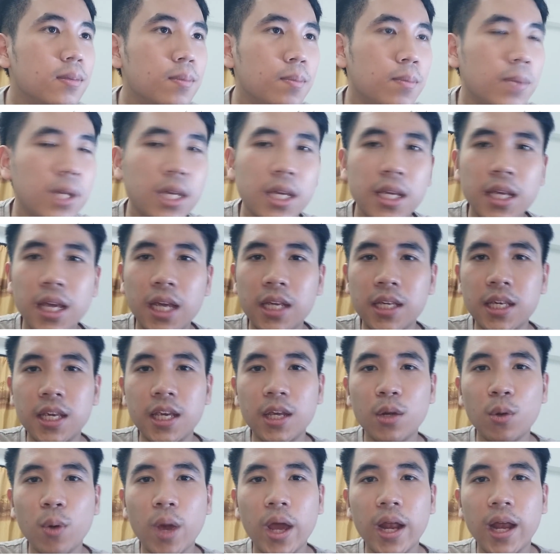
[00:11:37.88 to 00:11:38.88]
มีอย่างนี้
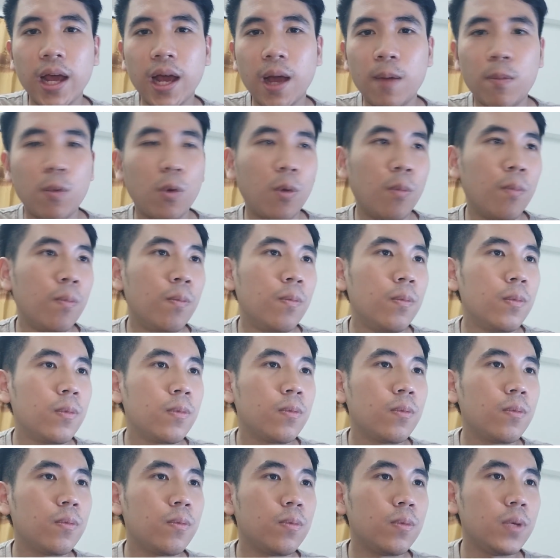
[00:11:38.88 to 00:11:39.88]
ด้วยนะครับผม
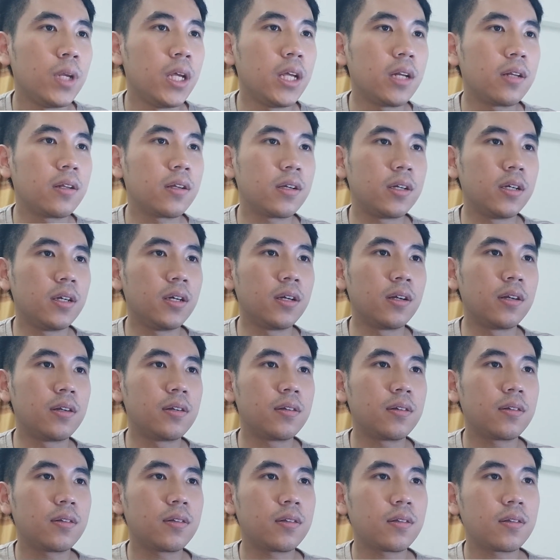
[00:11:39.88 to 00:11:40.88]
นี่คือ
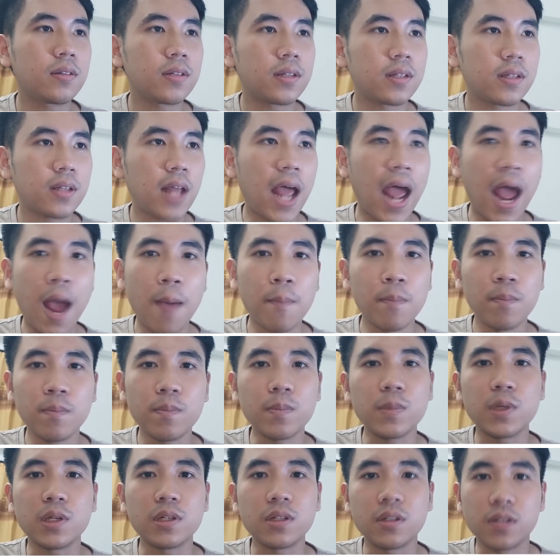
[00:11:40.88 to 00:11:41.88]
ถาม
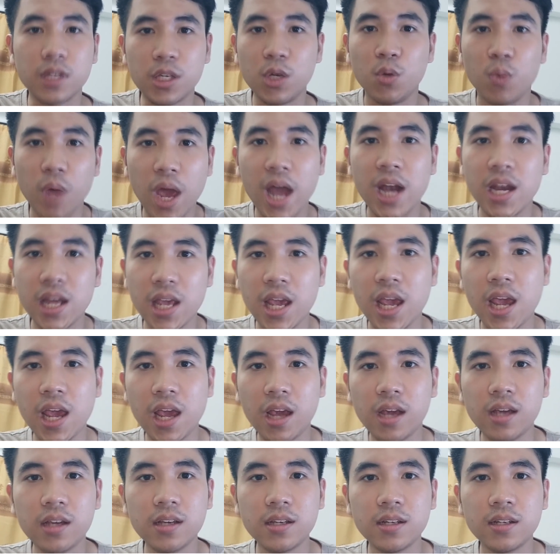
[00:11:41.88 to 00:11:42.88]
Q&A
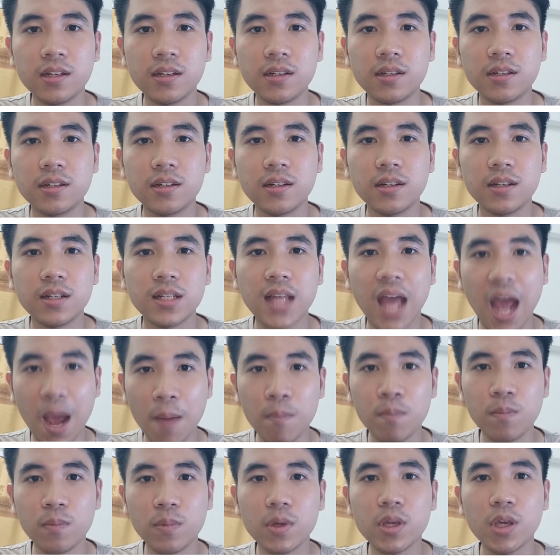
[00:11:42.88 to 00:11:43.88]
ก็คือถาม
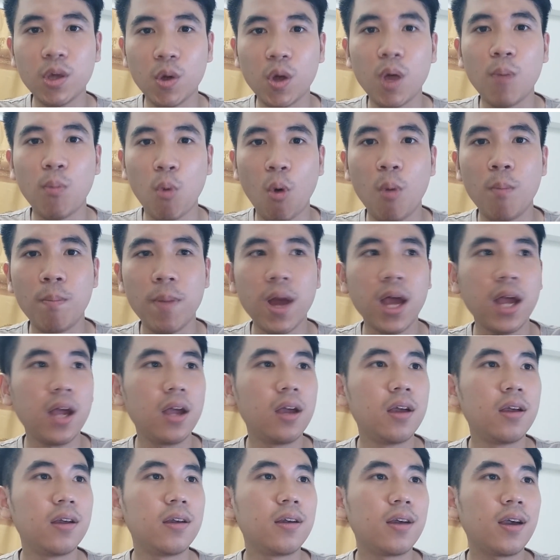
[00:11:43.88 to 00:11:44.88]
เกี่ยวกับผมปะ
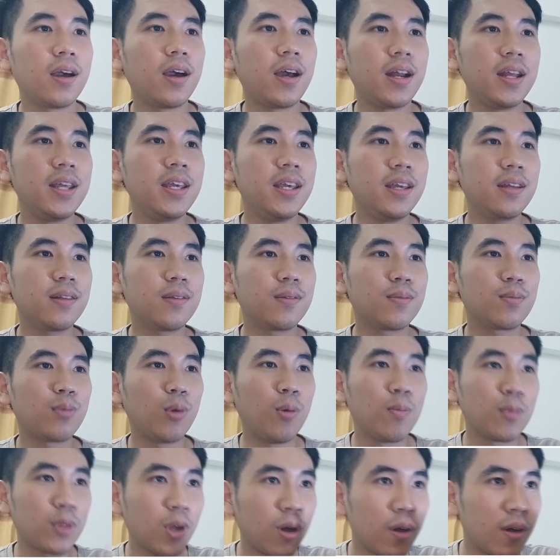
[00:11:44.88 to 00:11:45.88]
อันนี้ผ
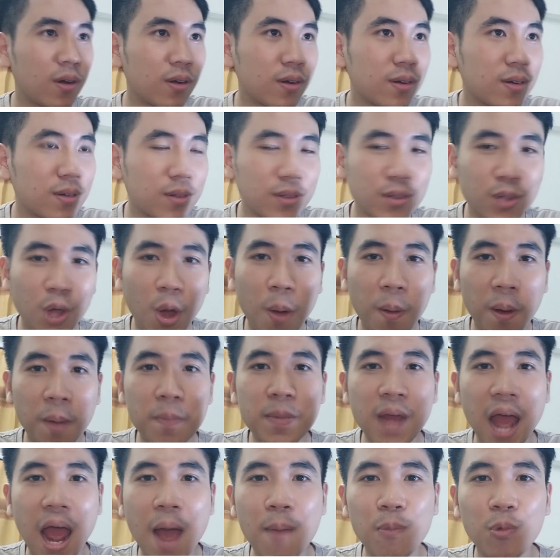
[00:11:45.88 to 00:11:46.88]
มต้องตอบ
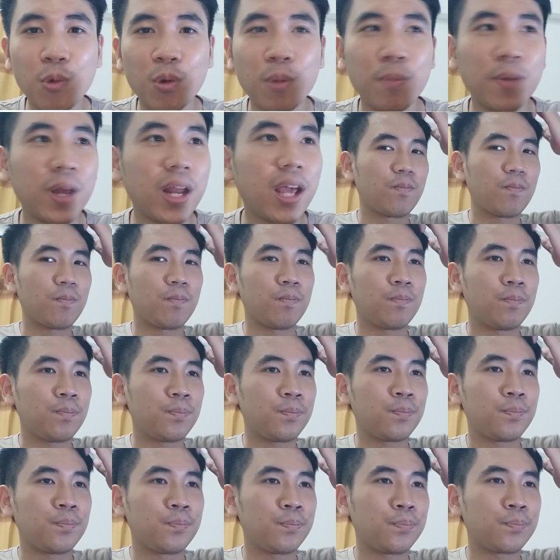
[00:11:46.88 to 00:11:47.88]
คำถามคุณปะเนี่ย อื
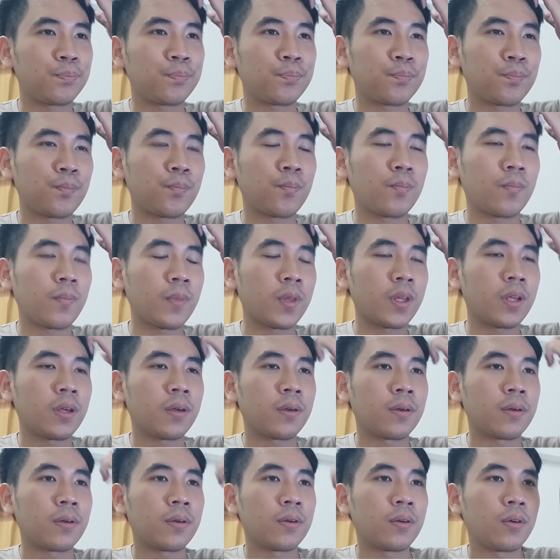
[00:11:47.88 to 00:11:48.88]

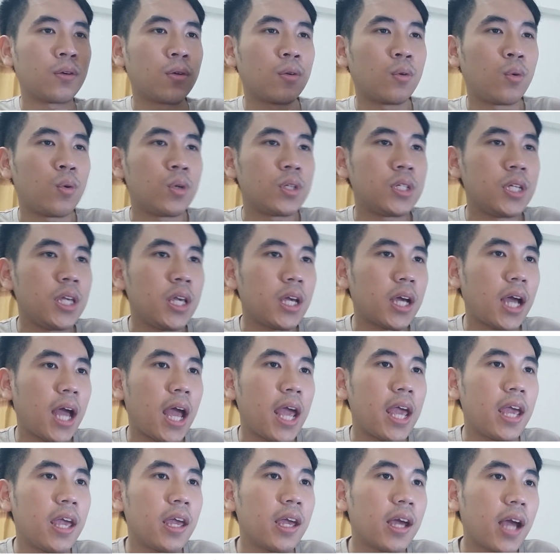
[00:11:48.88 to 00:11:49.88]
มโกชิใคร
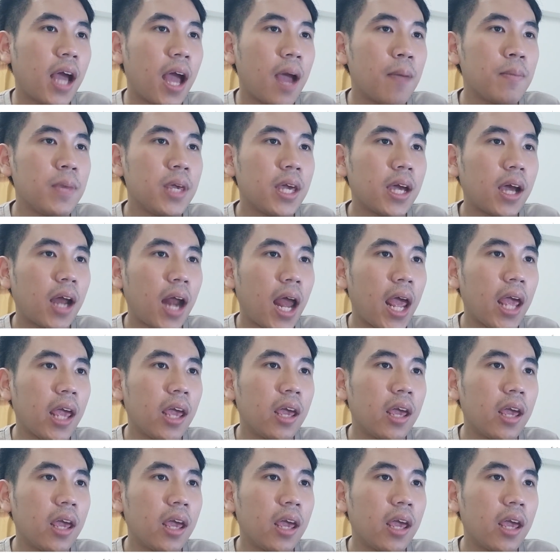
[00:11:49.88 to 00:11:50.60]
คามิใคร